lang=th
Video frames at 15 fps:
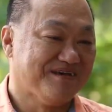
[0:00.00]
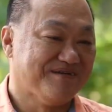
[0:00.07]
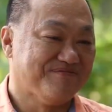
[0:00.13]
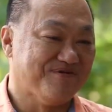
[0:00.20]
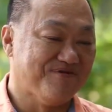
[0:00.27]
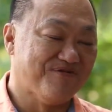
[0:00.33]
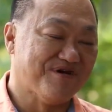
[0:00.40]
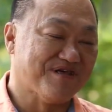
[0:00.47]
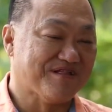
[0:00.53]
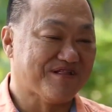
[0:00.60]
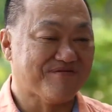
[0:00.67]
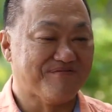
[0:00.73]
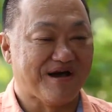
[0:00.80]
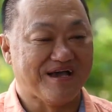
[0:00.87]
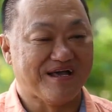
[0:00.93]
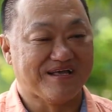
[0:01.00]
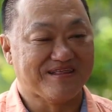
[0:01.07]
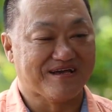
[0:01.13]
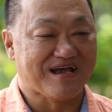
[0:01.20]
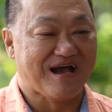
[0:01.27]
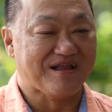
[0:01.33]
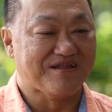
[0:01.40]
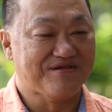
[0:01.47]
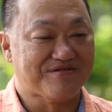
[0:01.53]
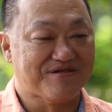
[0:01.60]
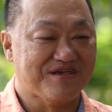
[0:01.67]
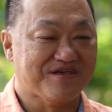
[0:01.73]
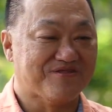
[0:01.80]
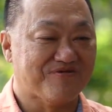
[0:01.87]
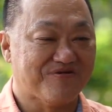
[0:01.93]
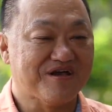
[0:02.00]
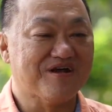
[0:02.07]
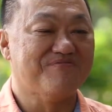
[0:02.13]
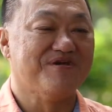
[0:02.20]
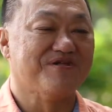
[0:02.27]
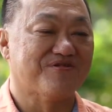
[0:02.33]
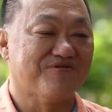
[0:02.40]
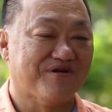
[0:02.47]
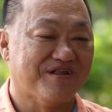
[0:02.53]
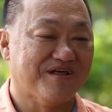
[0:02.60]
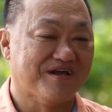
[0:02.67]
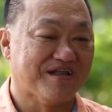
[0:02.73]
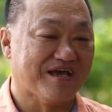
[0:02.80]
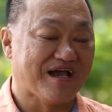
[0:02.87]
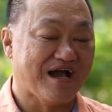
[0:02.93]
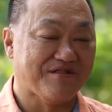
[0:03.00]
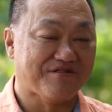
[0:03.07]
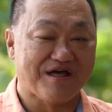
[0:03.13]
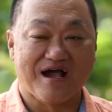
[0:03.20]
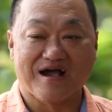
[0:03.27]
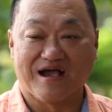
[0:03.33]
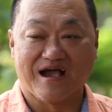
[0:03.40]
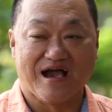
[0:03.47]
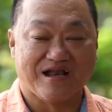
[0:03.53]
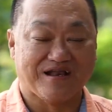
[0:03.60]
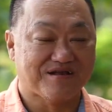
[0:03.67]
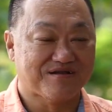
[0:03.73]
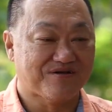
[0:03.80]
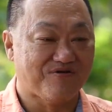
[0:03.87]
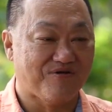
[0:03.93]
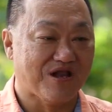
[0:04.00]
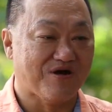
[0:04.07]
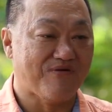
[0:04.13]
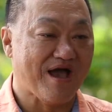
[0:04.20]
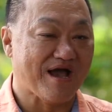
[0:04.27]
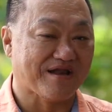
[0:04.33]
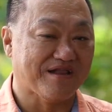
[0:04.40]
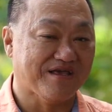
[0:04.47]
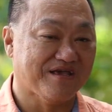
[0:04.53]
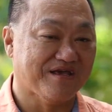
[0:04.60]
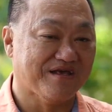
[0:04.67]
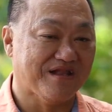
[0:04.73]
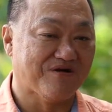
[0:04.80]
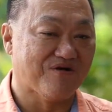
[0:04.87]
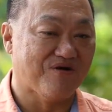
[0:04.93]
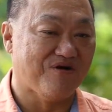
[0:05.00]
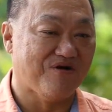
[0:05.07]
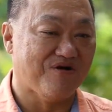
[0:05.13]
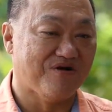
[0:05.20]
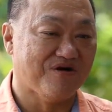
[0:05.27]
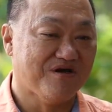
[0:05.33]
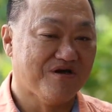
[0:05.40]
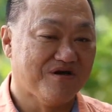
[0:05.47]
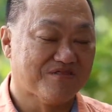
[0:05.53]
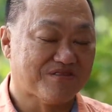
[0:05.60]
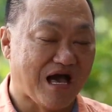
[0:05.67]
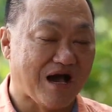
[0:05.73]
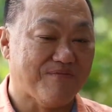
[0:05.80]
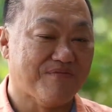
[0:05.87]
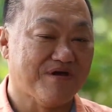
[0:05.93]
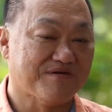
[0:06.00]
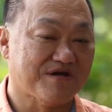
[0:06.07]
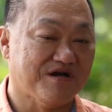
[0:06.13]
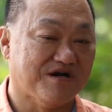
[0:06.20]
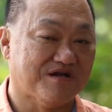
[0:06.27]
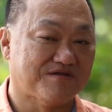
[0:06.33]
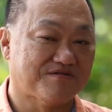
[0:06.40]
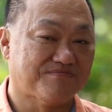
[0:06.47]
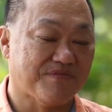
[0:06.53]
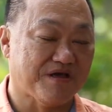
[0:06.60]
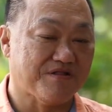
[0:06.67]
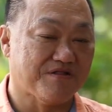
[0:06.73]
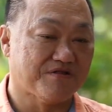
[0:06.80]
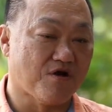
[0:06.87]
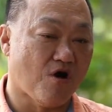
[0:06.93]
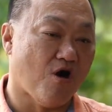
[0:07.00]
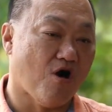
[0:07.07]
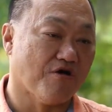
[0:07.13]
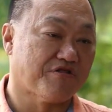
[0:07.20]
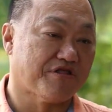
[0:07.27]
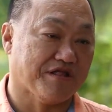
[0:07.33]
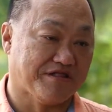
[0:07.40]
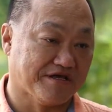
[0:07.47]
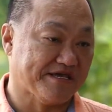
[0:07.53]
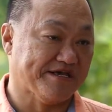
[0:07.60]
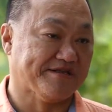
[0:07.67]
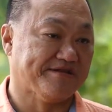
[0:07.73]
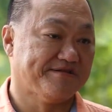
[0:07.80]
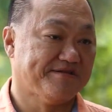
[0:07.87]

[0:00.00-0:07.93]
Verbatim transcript: นะมว่าในสมัยรัชกาลที่4ตรงนี้ก็มีส่วนหนึ่งในการสร้างงานคนละแวกนี้ แล้วก็ทำให้เกิดเป็นคลองเศรษฐกิจ